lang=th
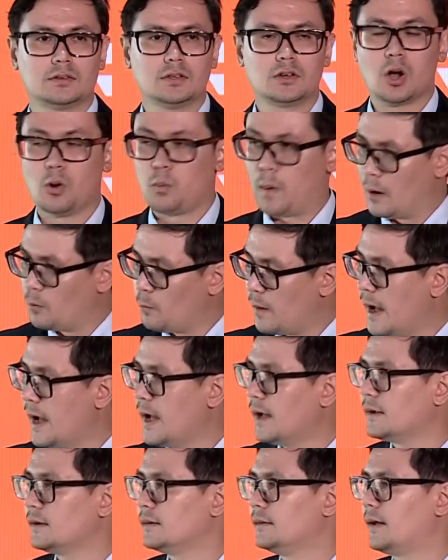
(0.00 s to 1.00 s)
ซึ่งก็หวังว่า
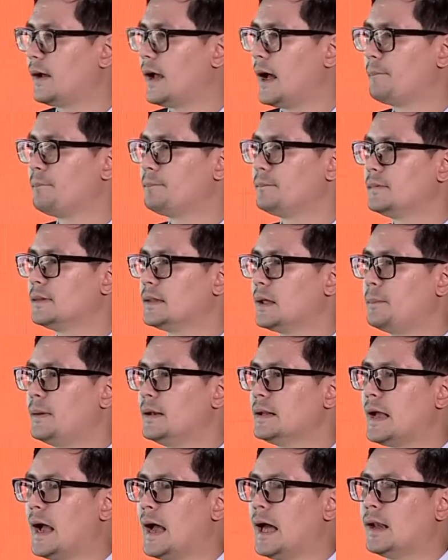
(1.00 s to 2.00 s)
นะครับจะ
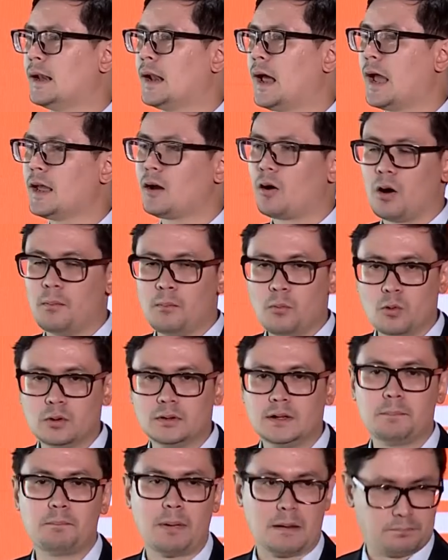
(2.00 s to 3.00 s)
เป็นการให้ข้อมูล
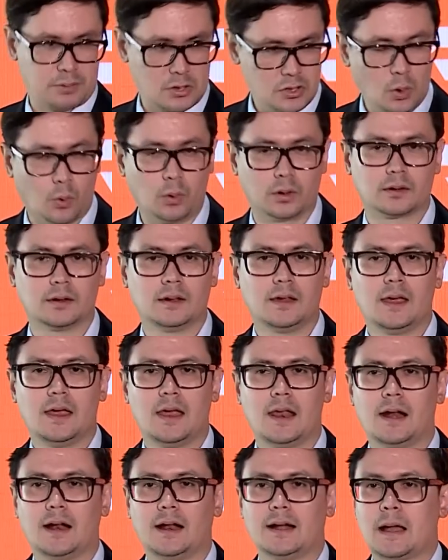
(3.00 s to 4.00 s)
ที่เป็นประโยชน์
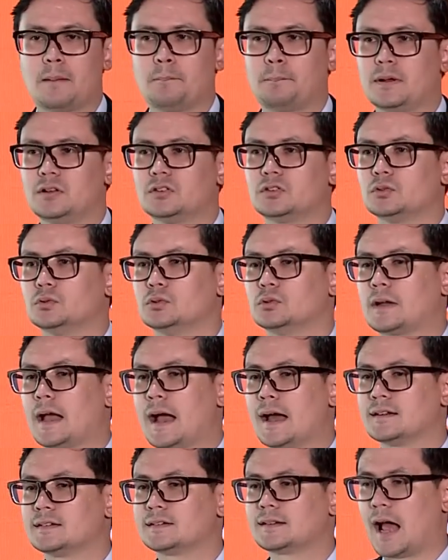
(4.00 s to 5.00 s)
และนำไปสู่
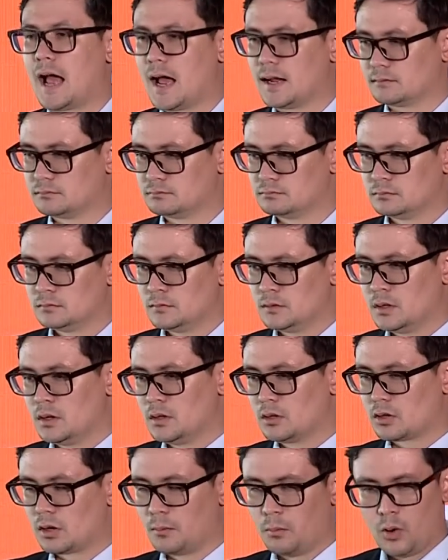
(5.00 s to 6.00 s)
การสร้าง
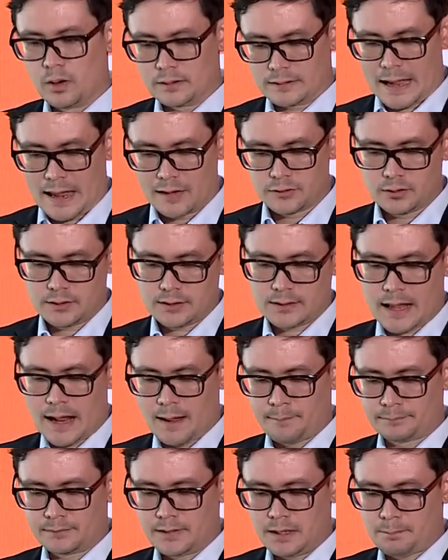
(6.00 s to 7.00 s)
กระบวนการยุติธร
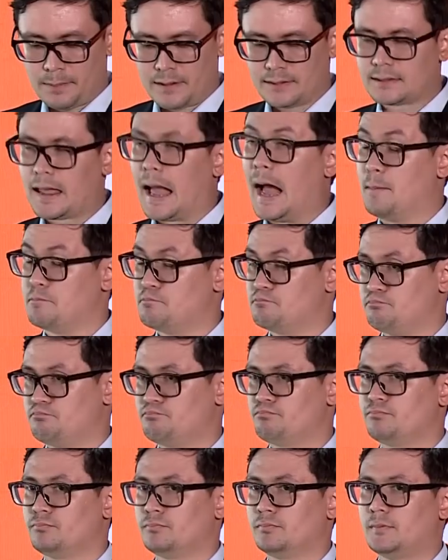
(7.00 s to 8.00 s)
รมที่เป็นธรรม
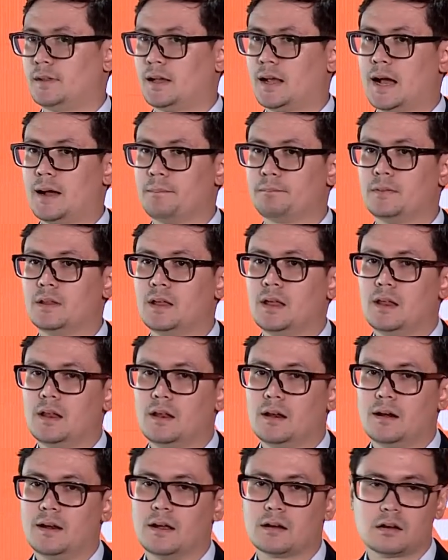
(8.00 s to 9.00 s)
นะครับ
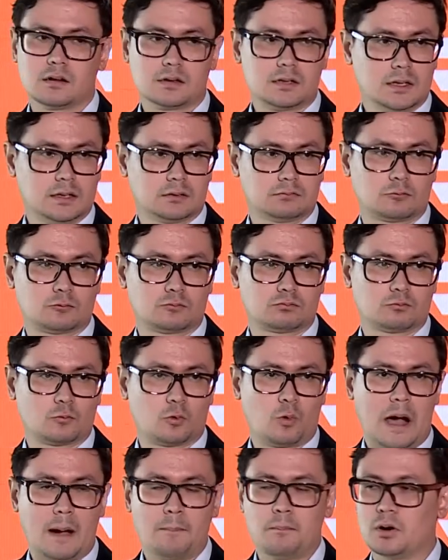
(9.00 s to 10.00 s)
แล้วก็เกิด
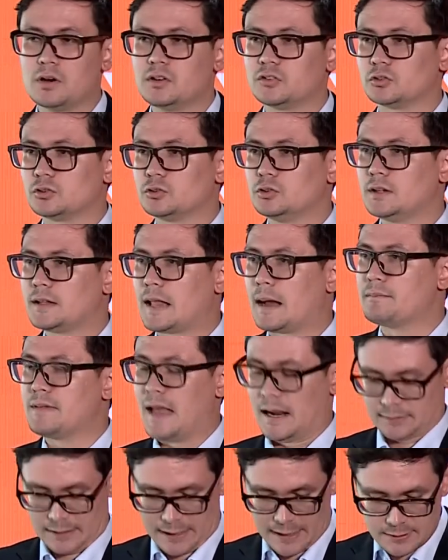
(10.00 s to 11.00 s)
ความบริสุทธิ์ยุติธรรม
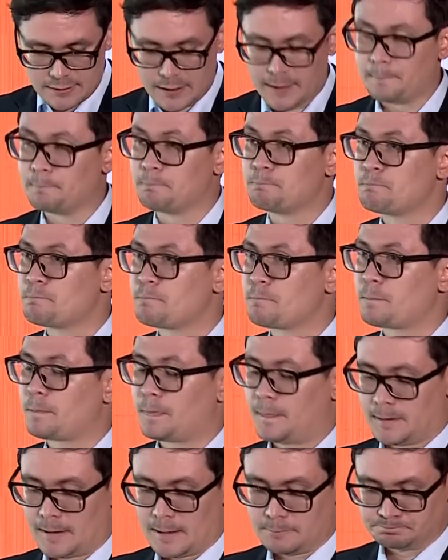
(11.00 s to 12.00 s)
อย่างแท้จริง
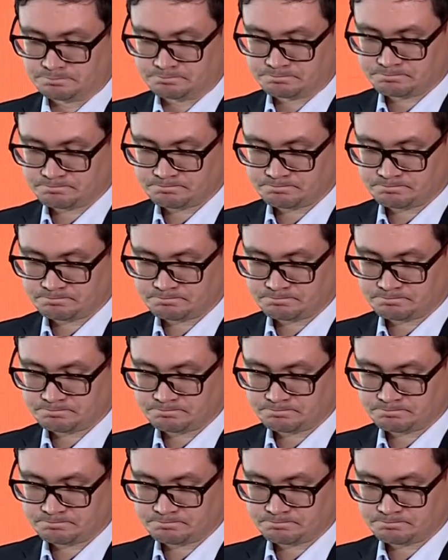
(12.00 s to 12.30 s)
นะครับ